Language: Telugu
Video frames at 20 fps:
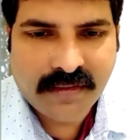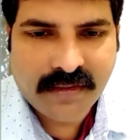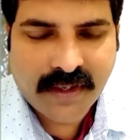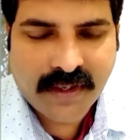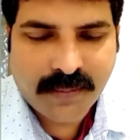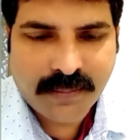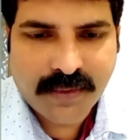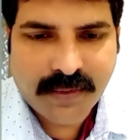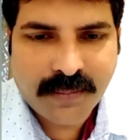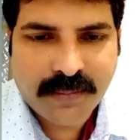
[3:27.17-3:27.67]

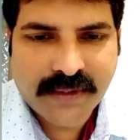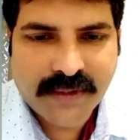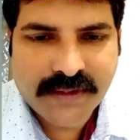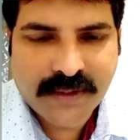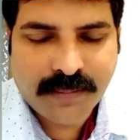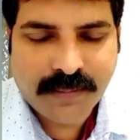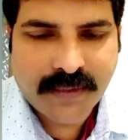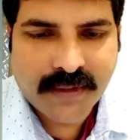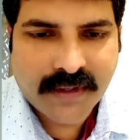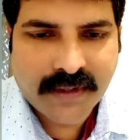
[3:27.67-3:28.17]
నెంబర్ మీకు
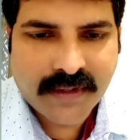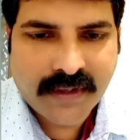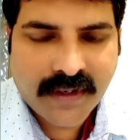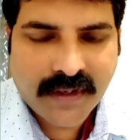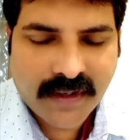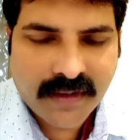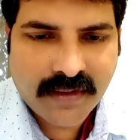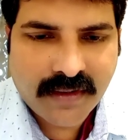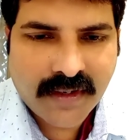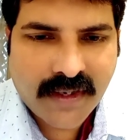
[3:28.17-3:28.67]
చెప్పాను కదా
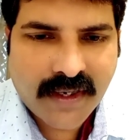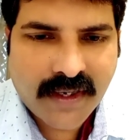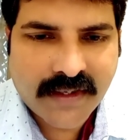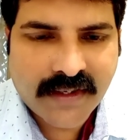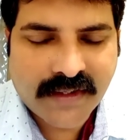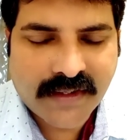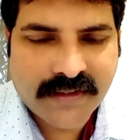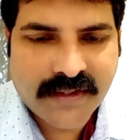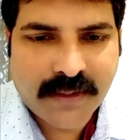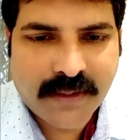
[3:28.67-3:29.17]
నన్ను
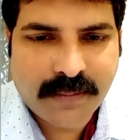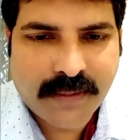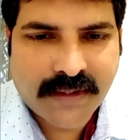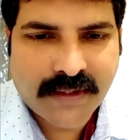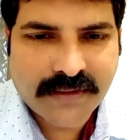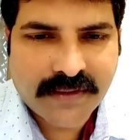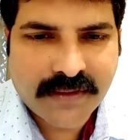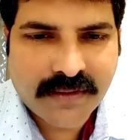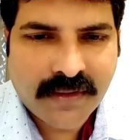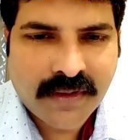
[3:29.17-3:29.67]
కాంటాక్ట్ చేయండి
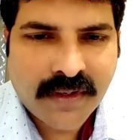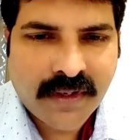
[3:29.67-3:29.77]
ఫ్రెండ్స్